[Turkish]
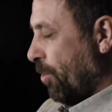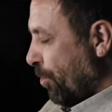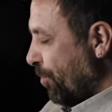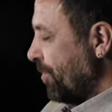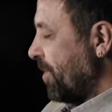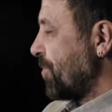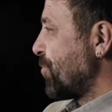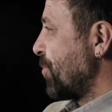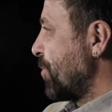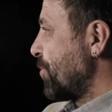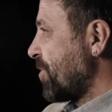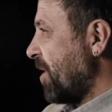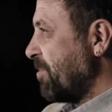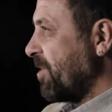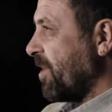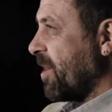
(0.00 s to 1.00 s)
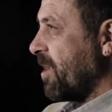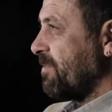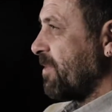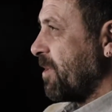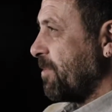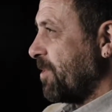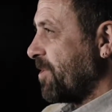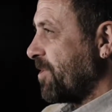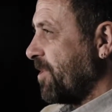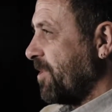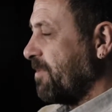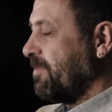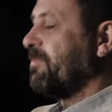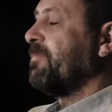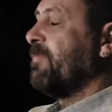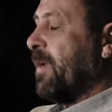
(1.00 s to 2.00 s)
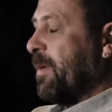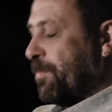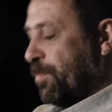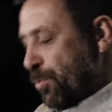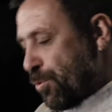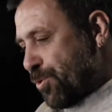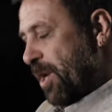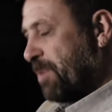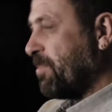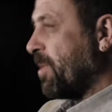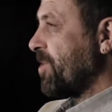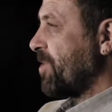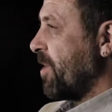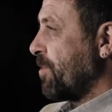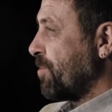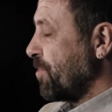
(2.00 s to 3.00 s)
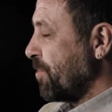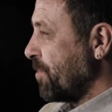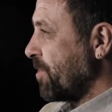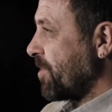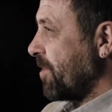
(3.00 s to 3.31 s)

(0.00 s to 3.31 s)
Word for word: ondan sonra güzel bir karar verebilirsin ve bu güzel bir başlangıç olur